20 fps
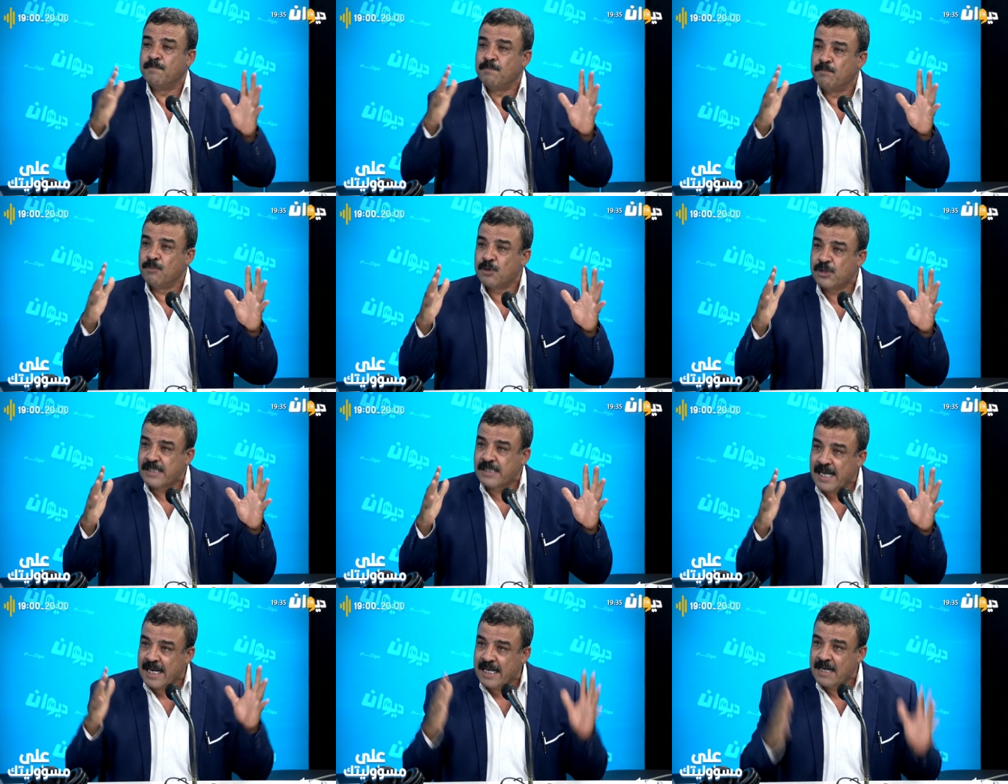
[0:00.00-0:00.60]

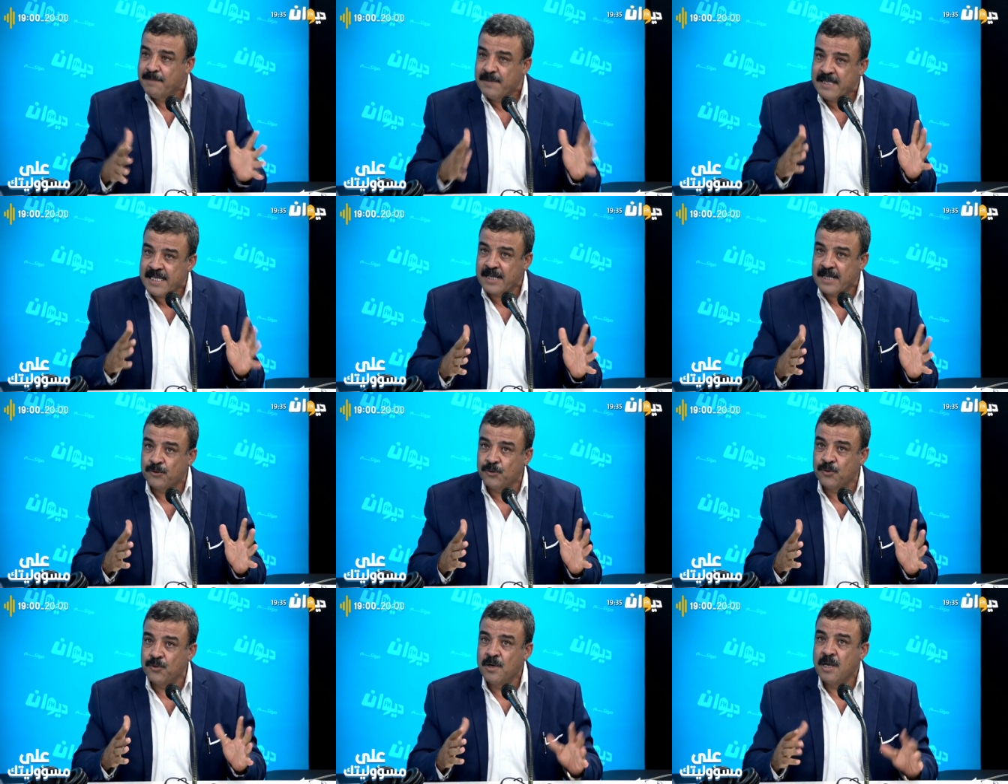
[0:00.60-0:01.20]
مستقل
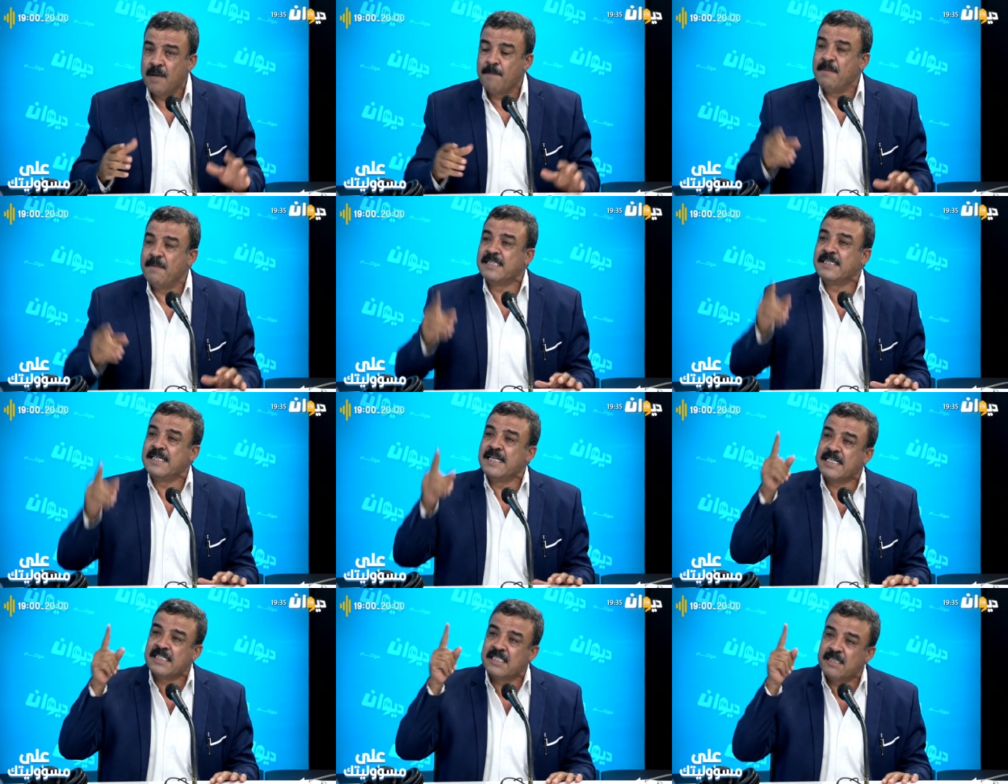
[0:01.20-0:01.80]
بذاته
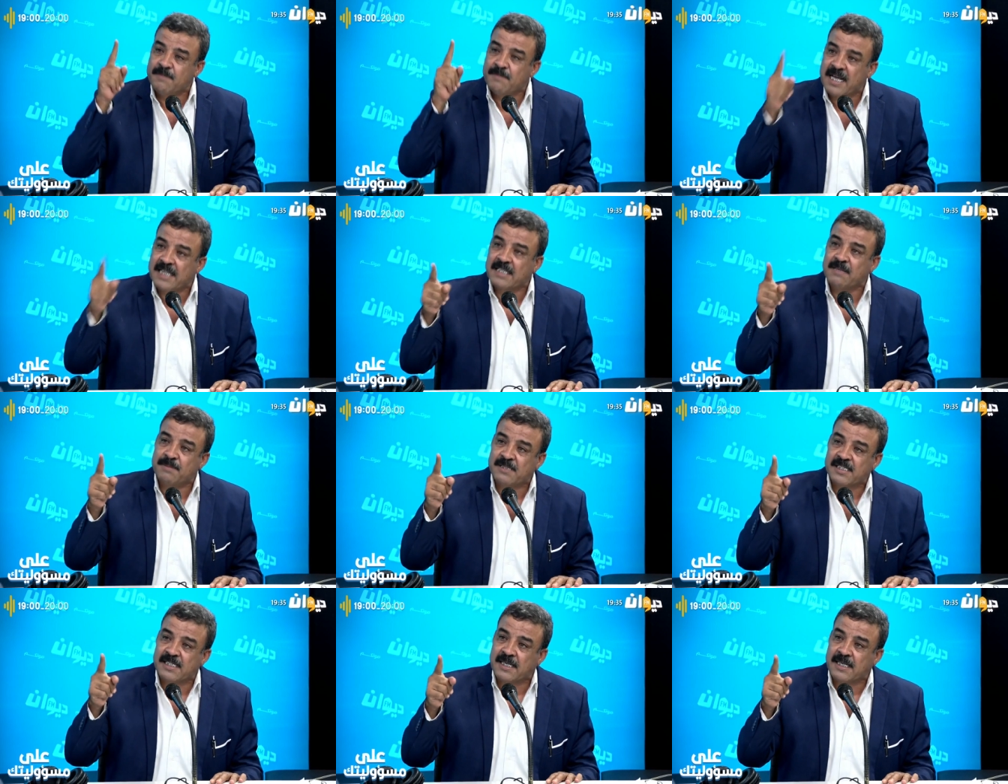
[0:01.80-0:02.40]
باش ينجم
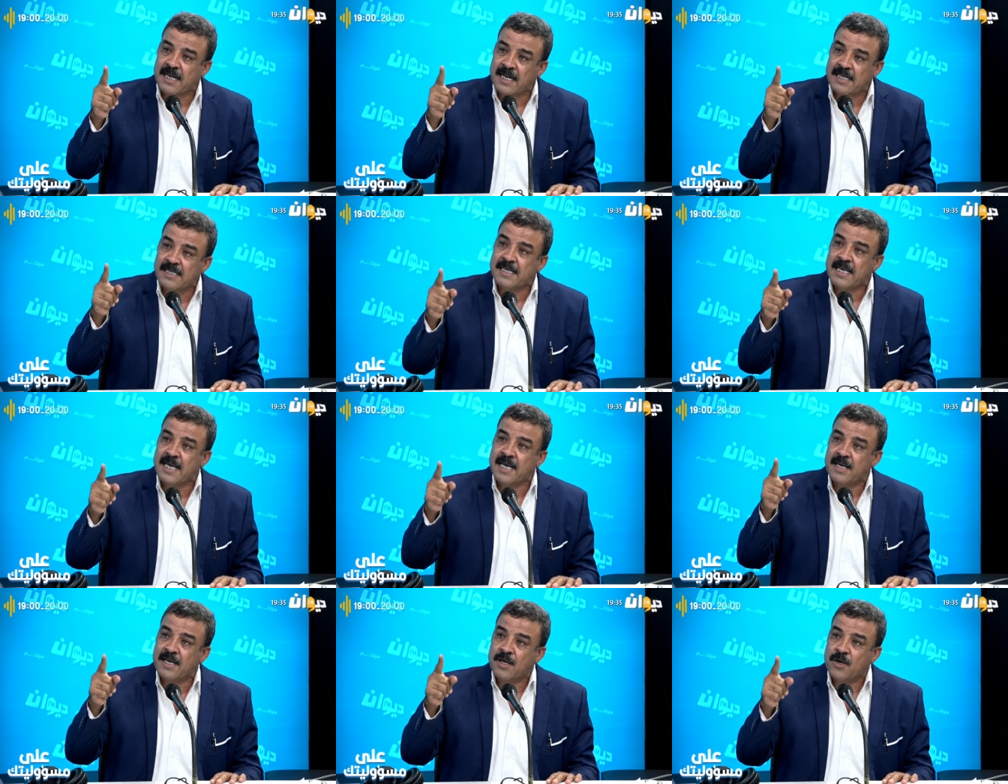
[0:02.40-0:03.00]
يخدم
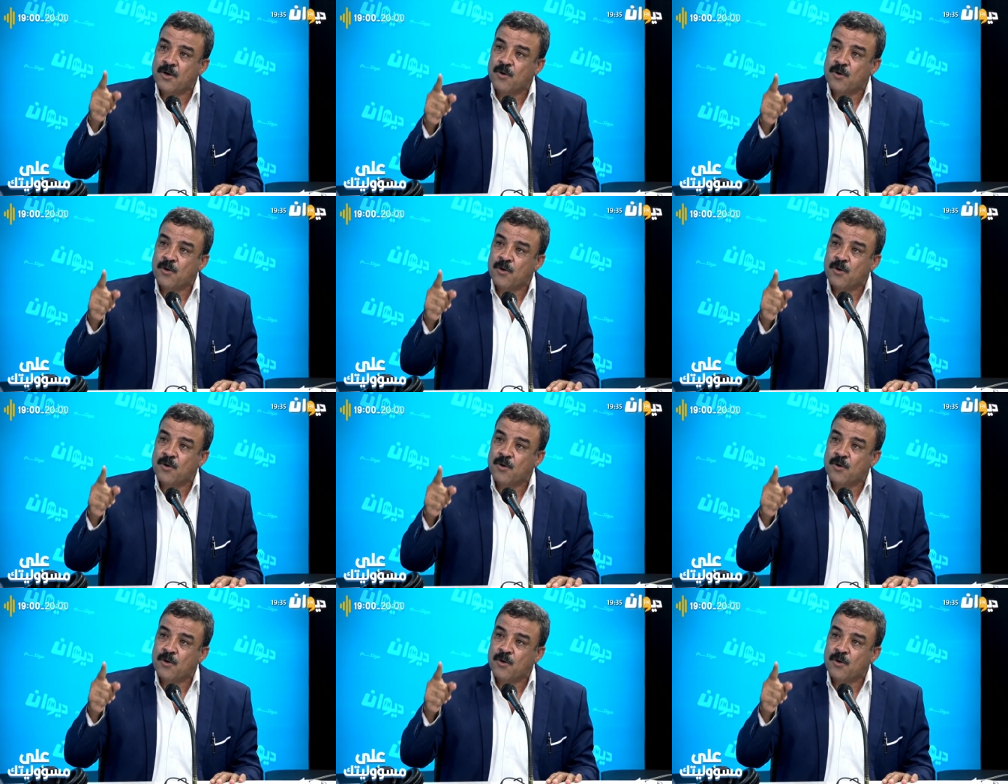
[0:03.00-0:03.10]
باستقلاليه